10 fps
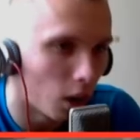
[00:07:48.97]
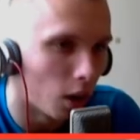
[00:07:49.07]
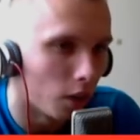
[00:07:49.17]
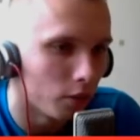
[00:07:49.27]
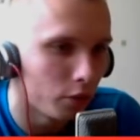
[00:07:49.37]

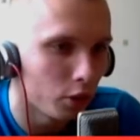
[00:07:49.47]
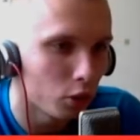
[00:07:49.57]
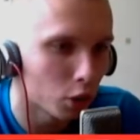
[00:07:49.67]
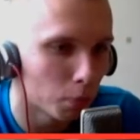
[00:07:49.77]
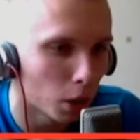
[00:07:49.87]
O,
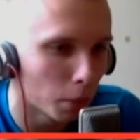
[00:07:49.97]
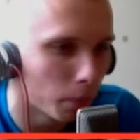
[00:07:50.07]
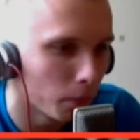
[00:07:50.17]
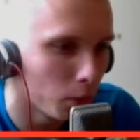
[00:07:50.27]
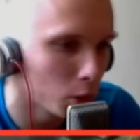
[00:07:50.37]
widzisz Bob,
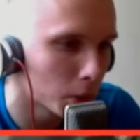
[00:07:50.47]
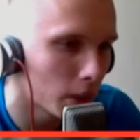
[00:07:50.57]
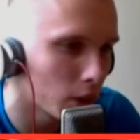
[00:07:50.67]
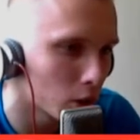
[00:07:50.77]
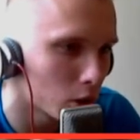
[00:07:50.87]
już
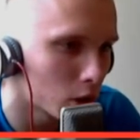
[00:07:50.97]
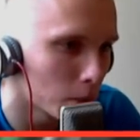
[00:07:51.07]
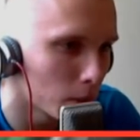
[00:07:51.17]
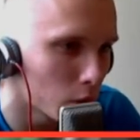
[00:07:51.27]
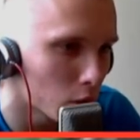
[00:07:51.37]
prawie coś z
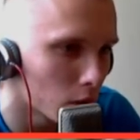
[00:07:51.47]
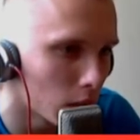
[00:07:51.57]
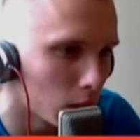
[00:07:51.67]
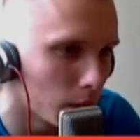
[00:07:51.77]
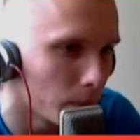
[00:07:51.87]
ciebie
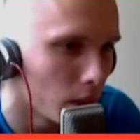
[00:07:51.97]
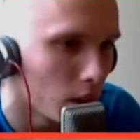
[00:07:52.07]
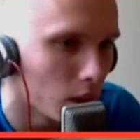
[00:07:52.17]
wyciągnąłem.